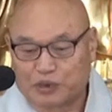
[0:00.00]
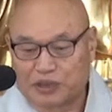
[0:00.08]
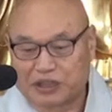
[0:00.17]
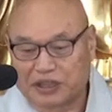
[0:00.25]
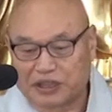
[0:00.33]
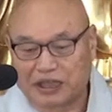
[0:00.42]

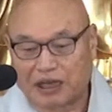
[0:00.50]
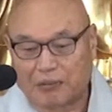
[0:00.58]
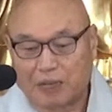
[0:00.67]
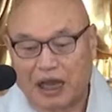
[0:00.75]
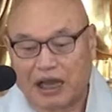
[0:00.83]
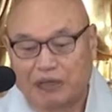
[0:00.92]
불성이다,
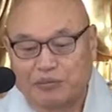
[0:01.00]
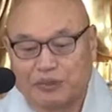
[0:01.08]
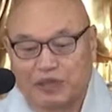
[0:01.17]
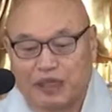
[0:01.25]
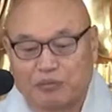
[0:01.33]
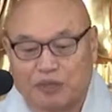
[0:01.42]

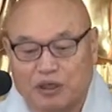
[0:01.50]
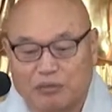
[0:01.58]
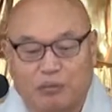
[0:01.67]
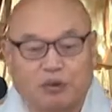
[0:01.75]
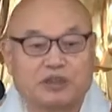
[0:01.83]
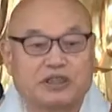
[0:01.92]
마음이다,
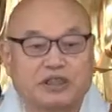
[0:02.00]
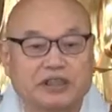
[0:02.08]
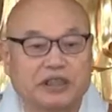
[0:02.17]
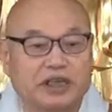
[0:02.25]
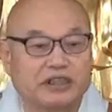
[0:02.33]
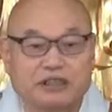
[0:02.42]
뭐
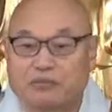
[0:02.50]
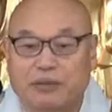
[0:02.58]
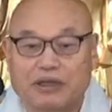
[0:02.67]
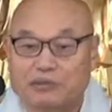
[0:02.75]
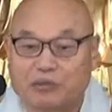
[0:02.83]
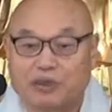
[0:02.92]
본성이다 이런
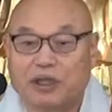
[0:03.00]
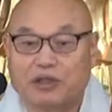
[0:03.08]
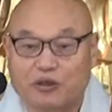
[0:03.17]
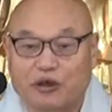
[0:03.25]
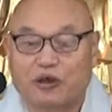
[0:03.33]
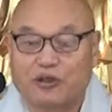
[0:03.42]

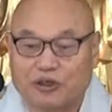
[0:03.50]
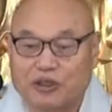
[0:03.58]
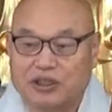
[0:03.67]
말보다도